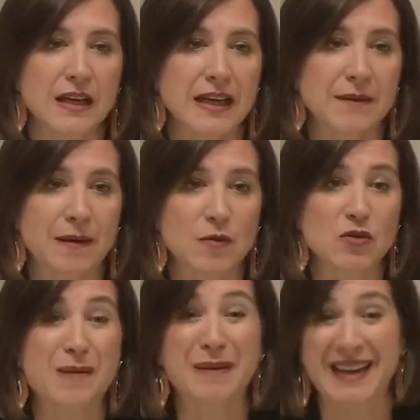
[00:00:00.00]
que
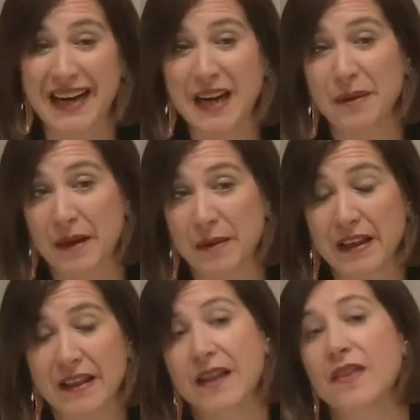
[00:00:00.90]
vamos a mirar la
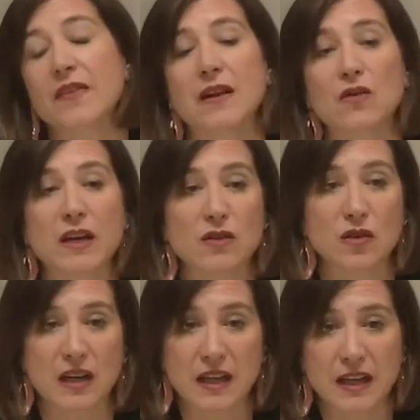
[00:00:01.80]
viabilidad de lo que
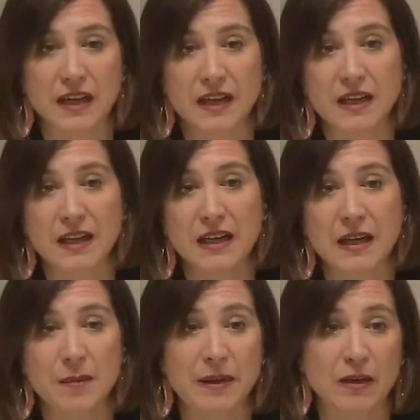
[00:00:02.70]
ellos requieren,
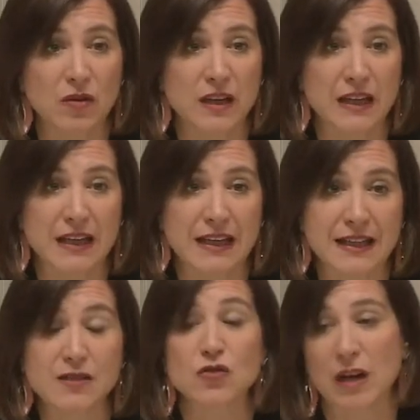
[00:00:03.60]
pero
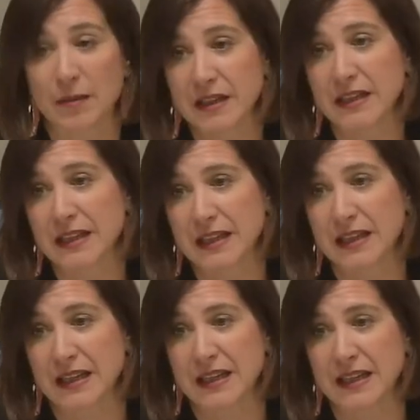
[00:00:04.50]
que solamente
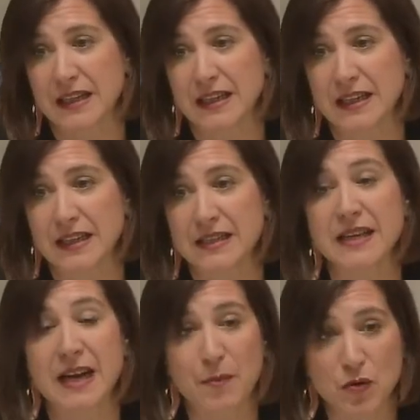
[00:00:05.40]
eh, eh,
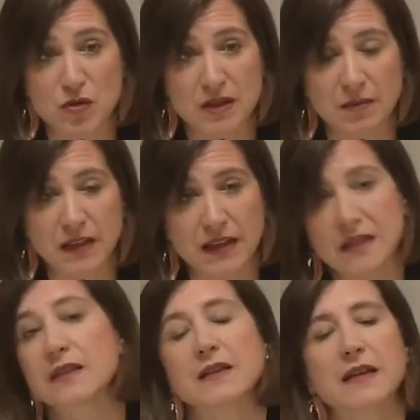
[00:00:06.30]
será
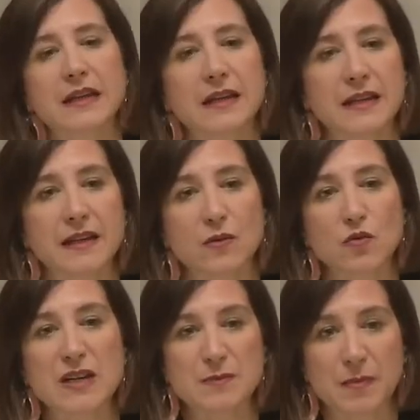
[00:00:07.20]
posible eh,
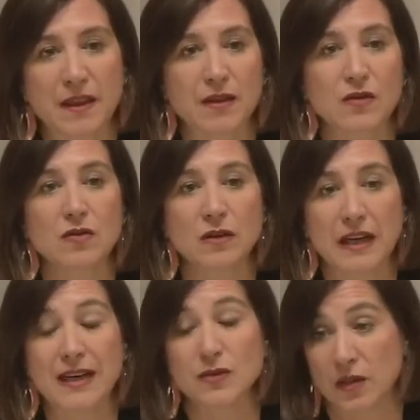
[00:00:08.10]
un espacio,
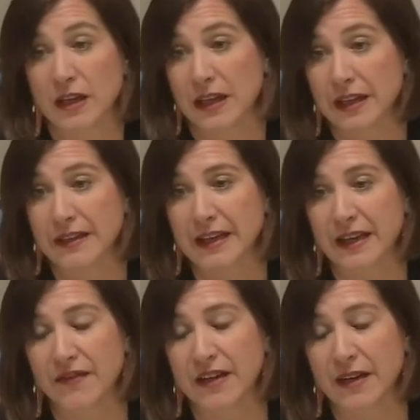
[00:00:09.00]
en caso de que,
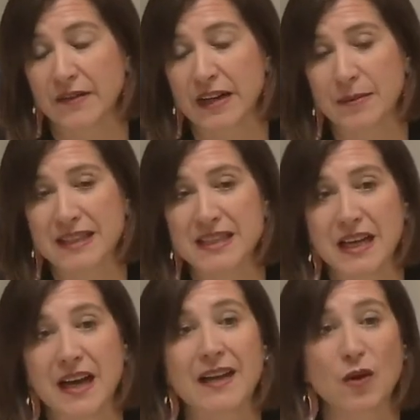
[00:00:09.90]
al final, finalmente
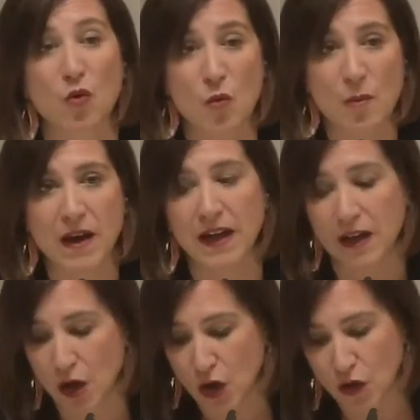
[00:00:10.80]
se haga, que cumpla
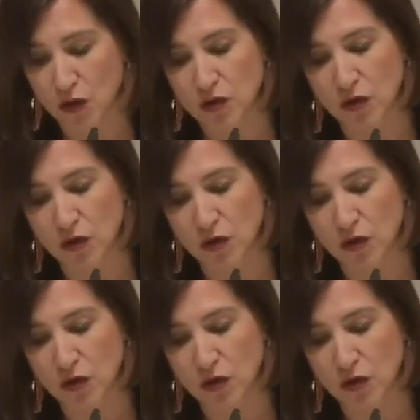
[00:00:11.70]
con